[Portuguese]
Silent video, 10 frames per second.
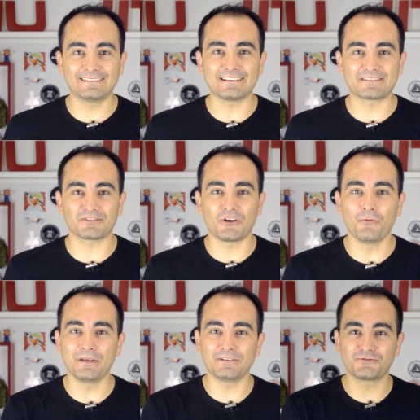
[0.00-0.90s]

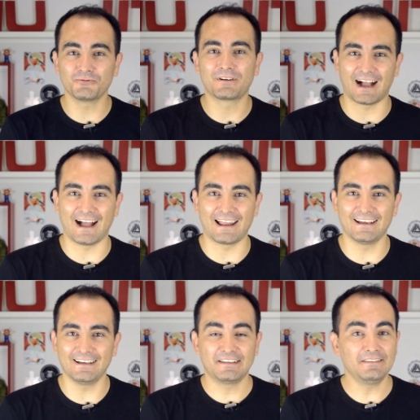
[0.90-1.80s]
intencionalmente um
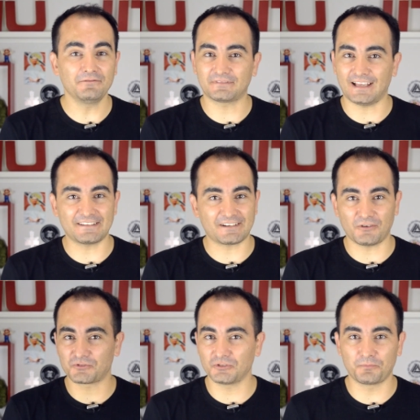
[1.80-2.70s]
cara que não tá te
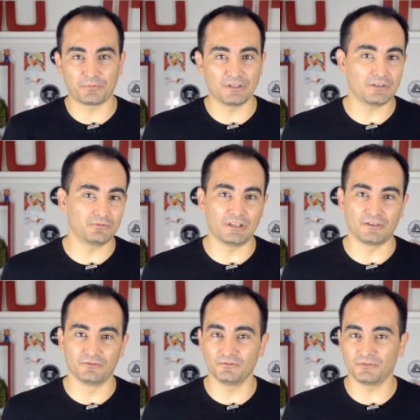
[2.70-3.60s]
causando perigo
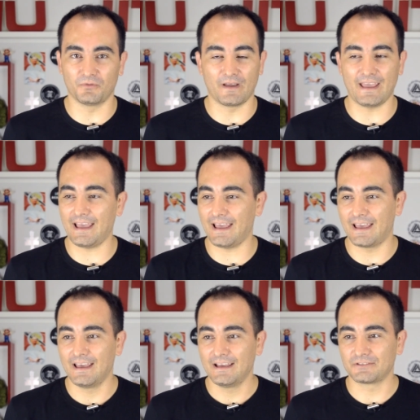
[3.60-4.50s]
nenhum, não é?
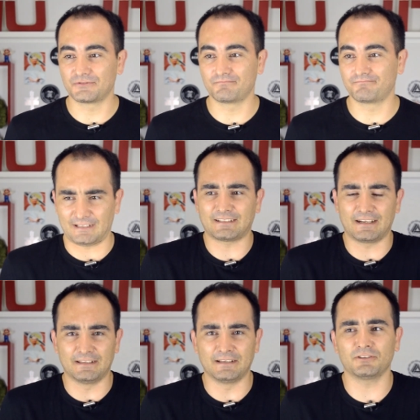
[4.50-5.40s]
Tá
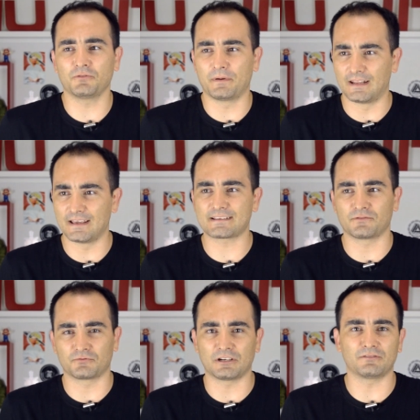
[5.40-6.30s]
treinando, beleza,
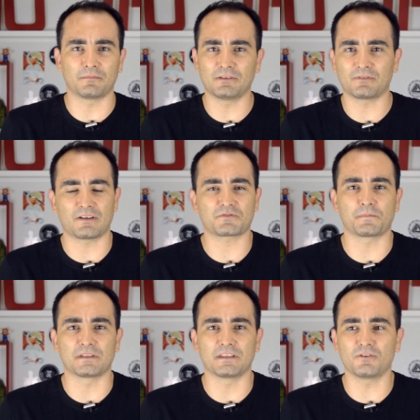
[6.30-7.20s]
no treino também não causa
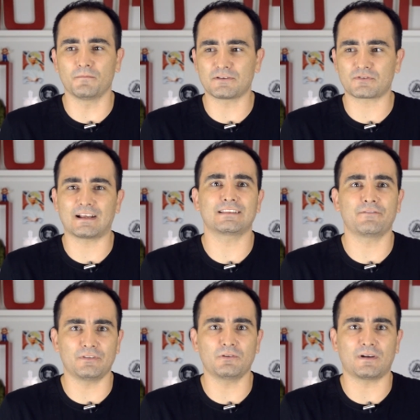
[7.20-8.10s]
perigo, mas o cara
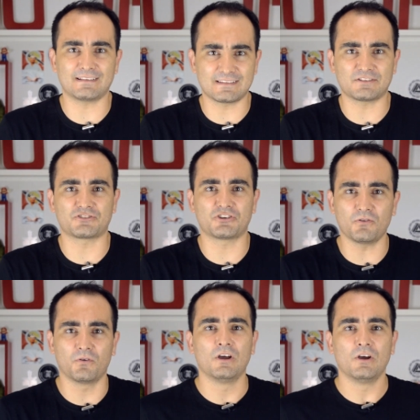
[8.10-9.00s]
defendeu desistiu,